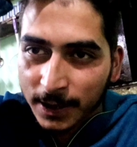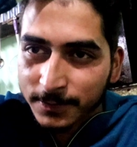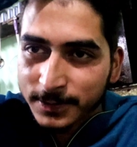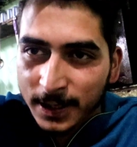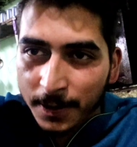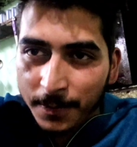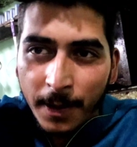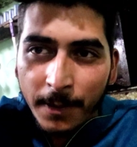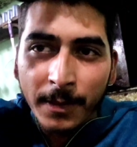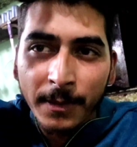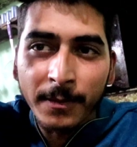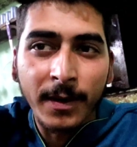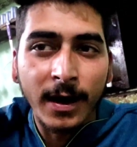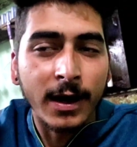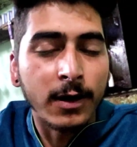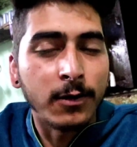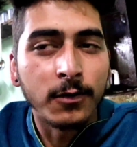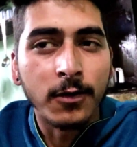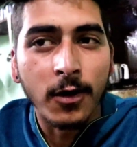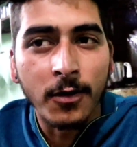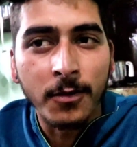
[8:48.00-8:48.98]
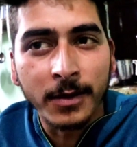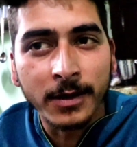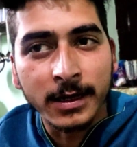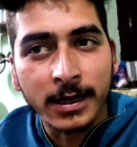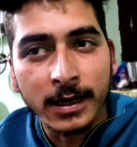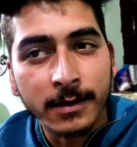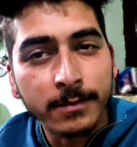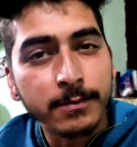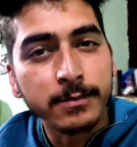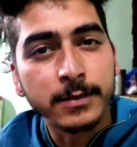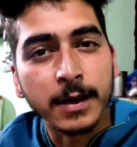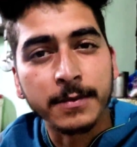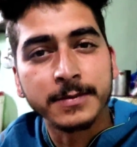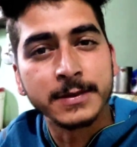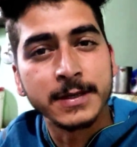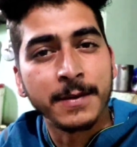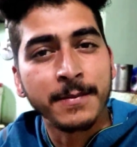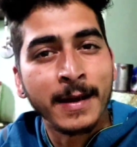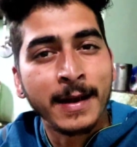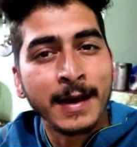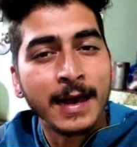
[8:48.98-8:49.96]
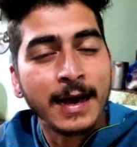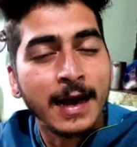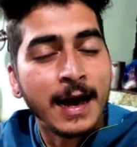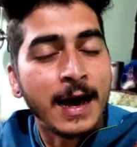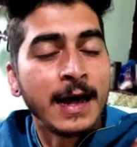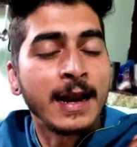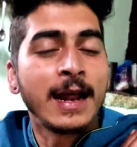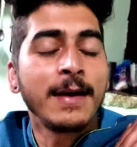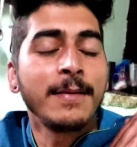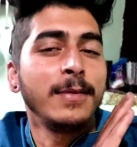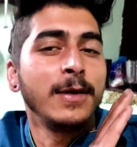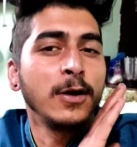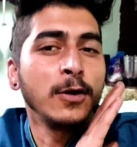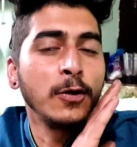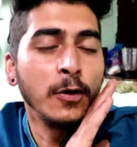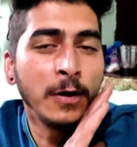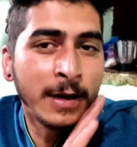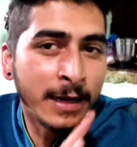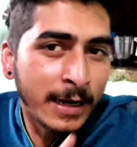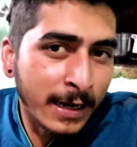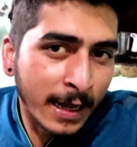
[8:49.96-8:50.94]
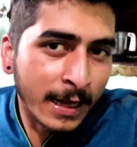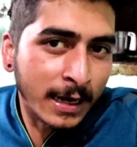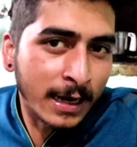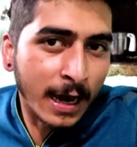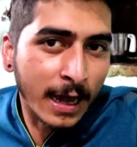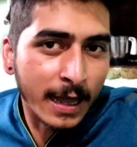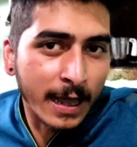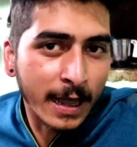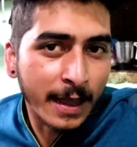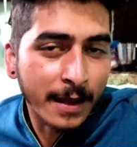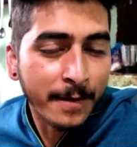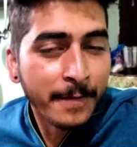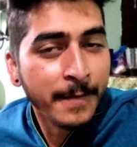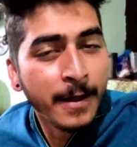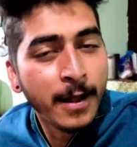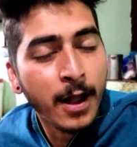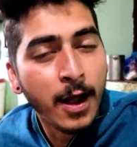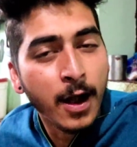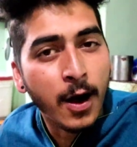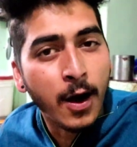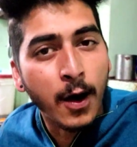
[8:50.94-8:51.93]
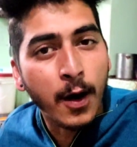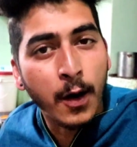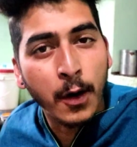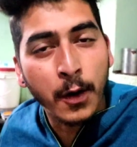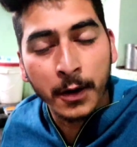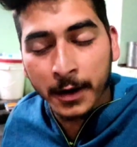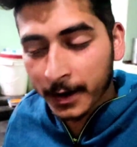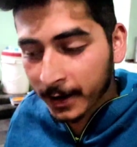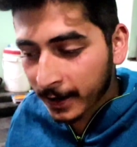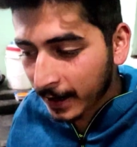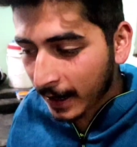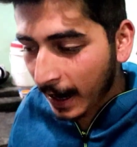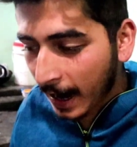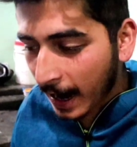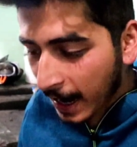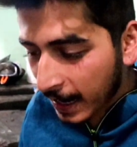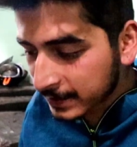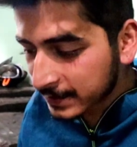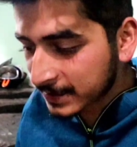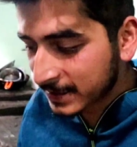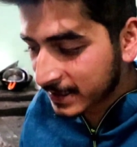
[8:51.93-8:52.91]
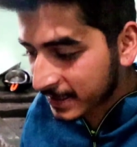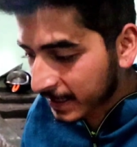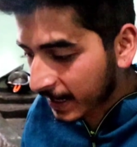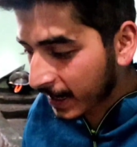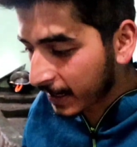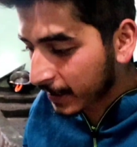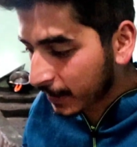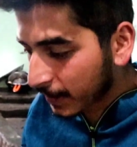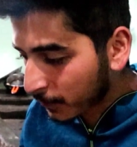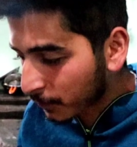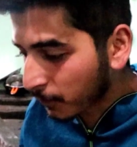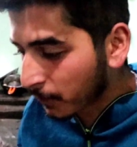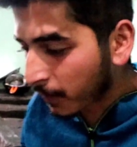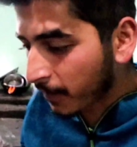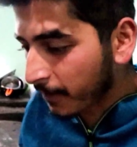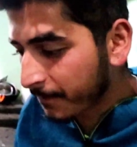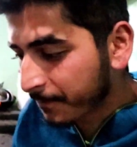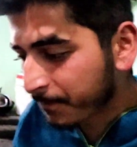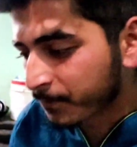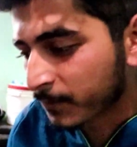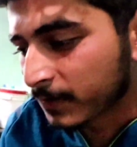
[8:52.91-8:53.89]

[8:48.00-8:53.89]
जब से मैं बीमार हुआ हूँ मतलब तब से मैंने खाना बिल्कुल ही नहीं खाया है और आज ट्राई करूँगा